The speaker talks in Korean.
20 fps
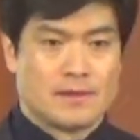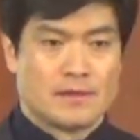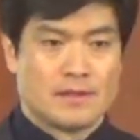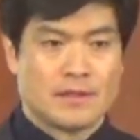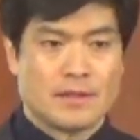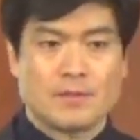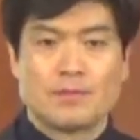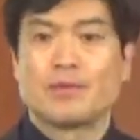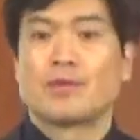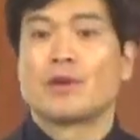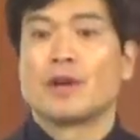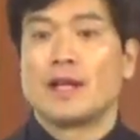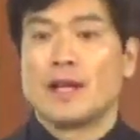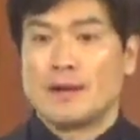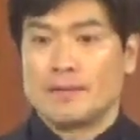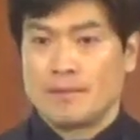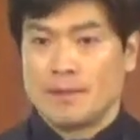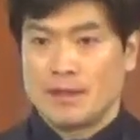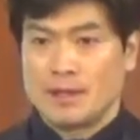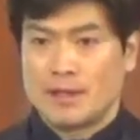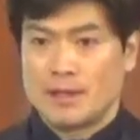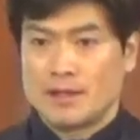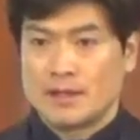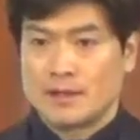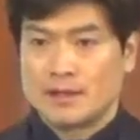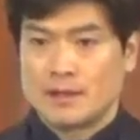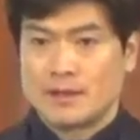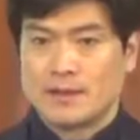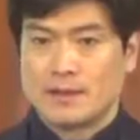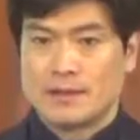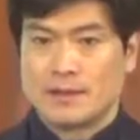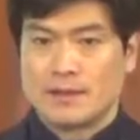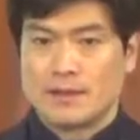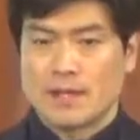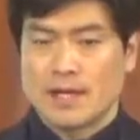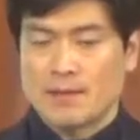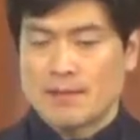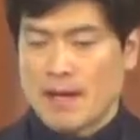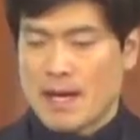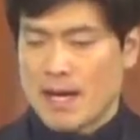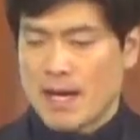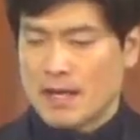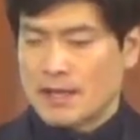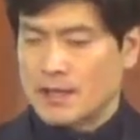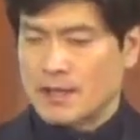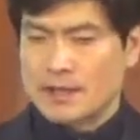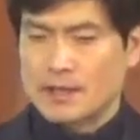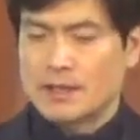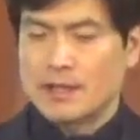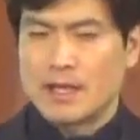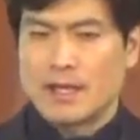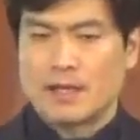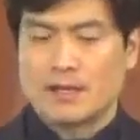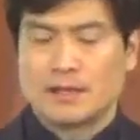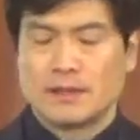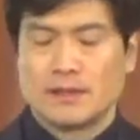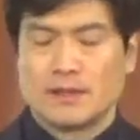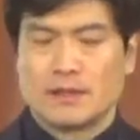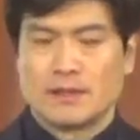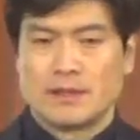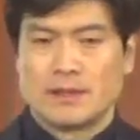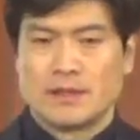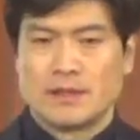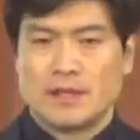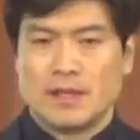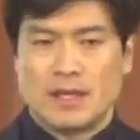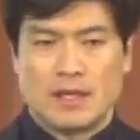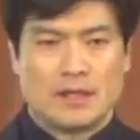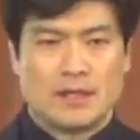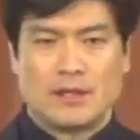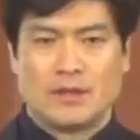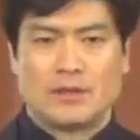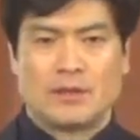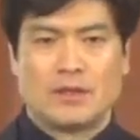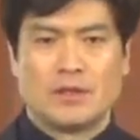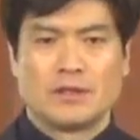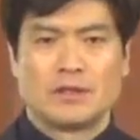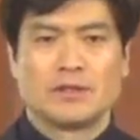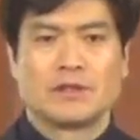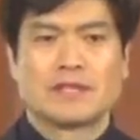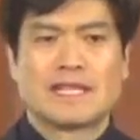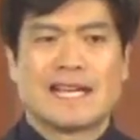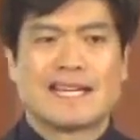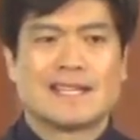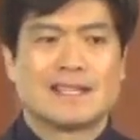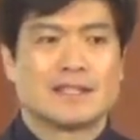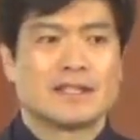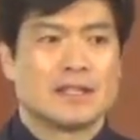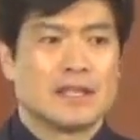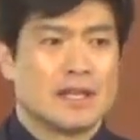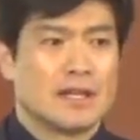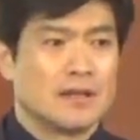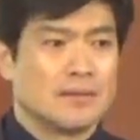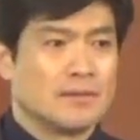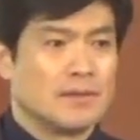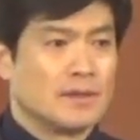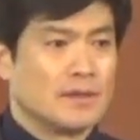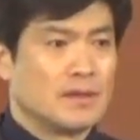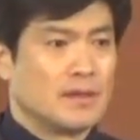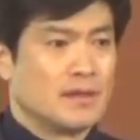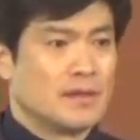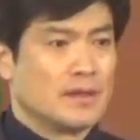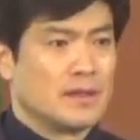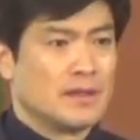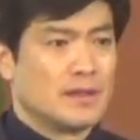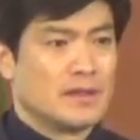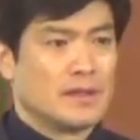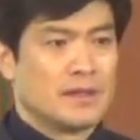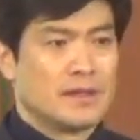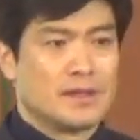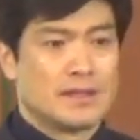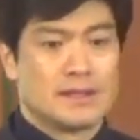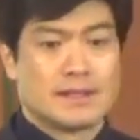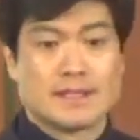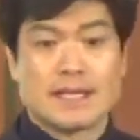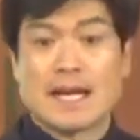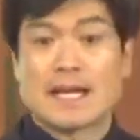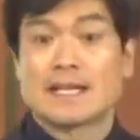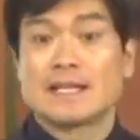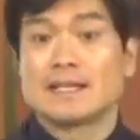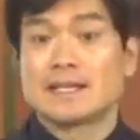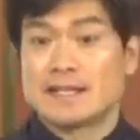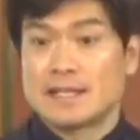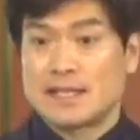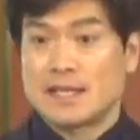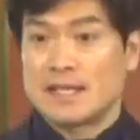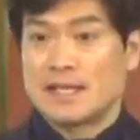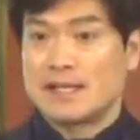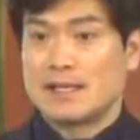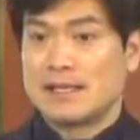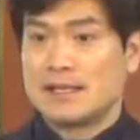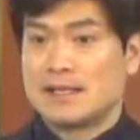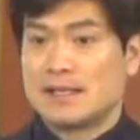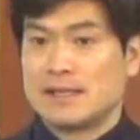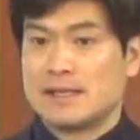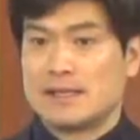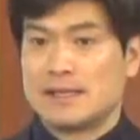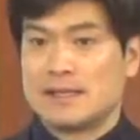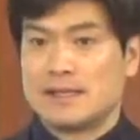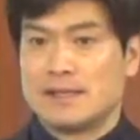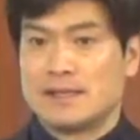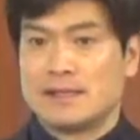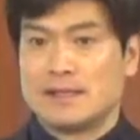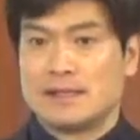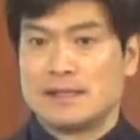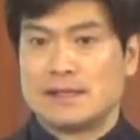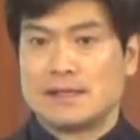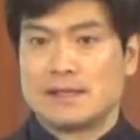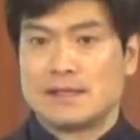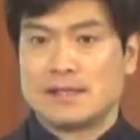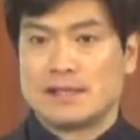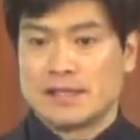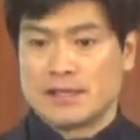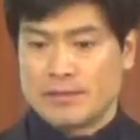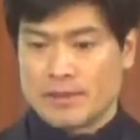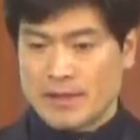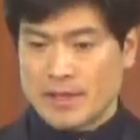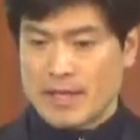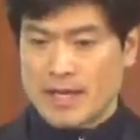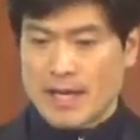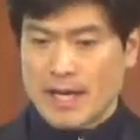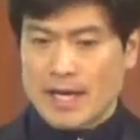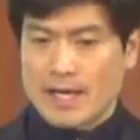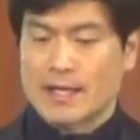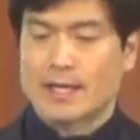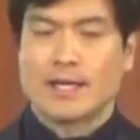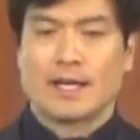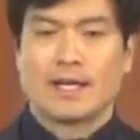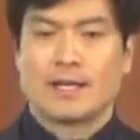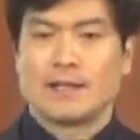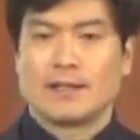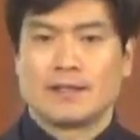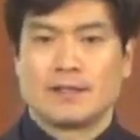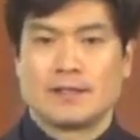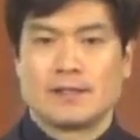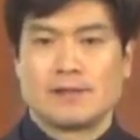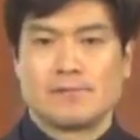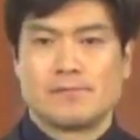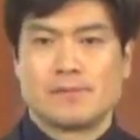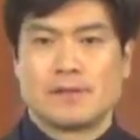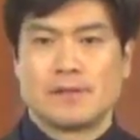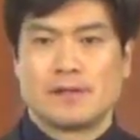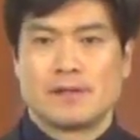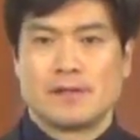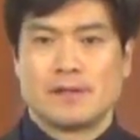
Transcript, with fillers: 선포를 해야 합니다. 가만히 있는다. 아니요. 그건 자기 스타일입니다. 자기 스타일. 그러면 한계가 있는 것입니다.